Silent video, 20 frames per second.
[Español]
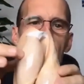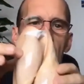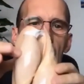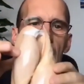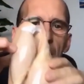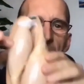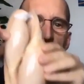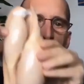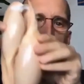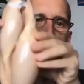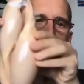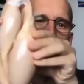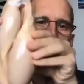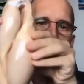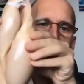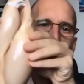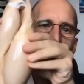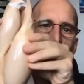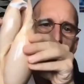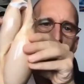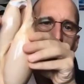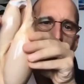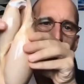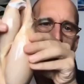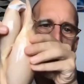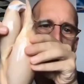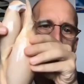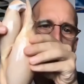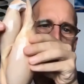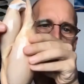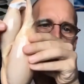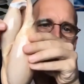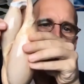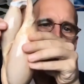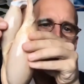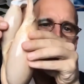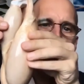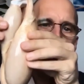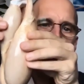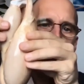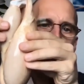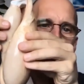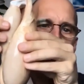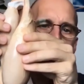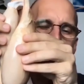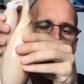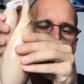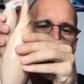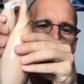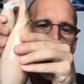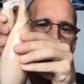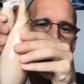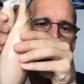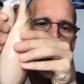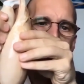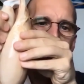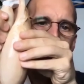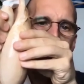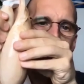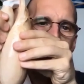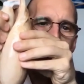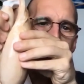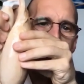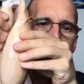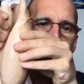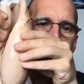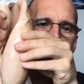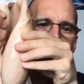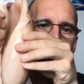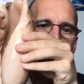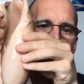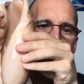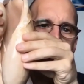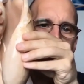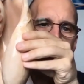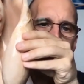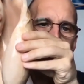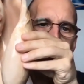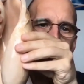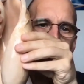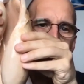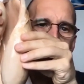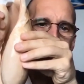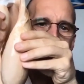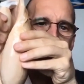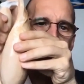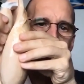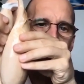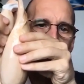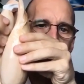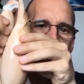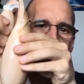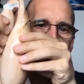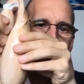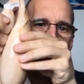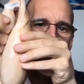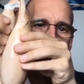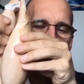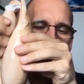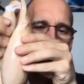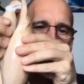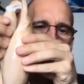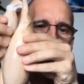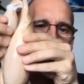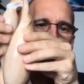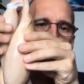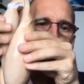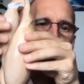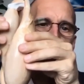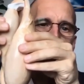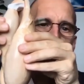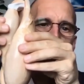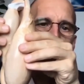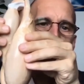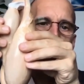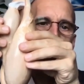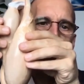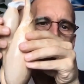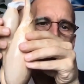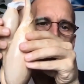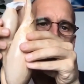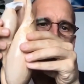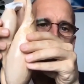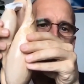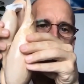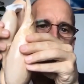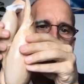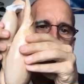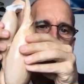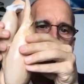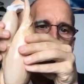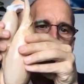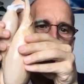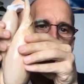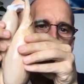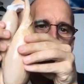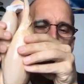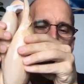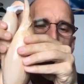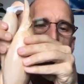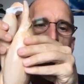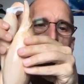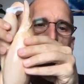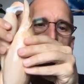y la introducimos perfectamente delante de la otra y parece que están hechas una para la otra, que encajan perfectamente, aun